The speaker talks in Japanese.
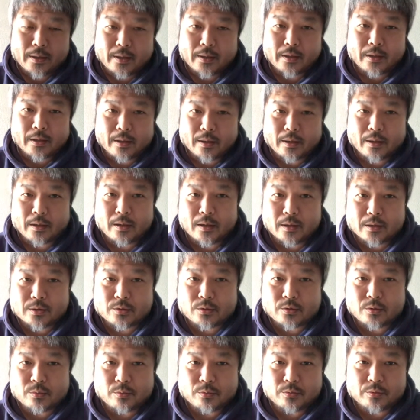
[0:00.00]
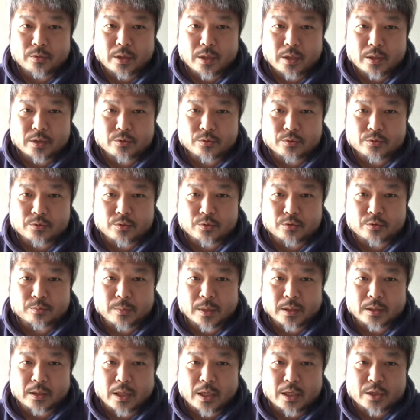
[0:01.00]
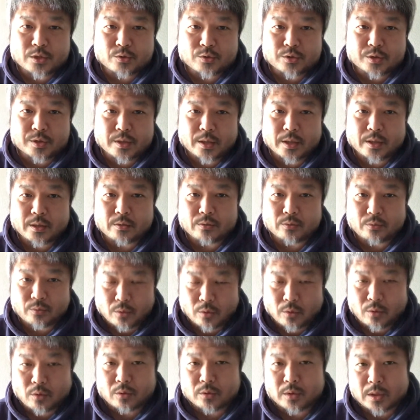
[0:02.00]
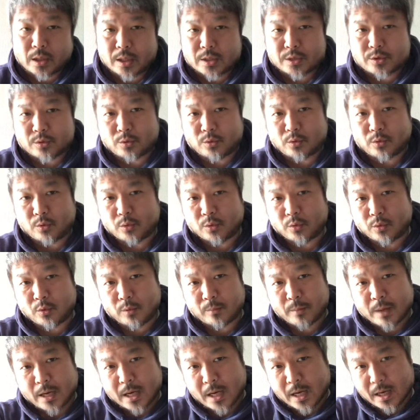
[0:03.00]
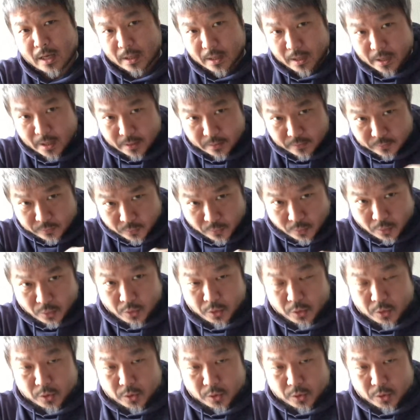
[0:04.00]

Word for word: えー、その問題に一つずつまあ対処していくと対処方法をま考えると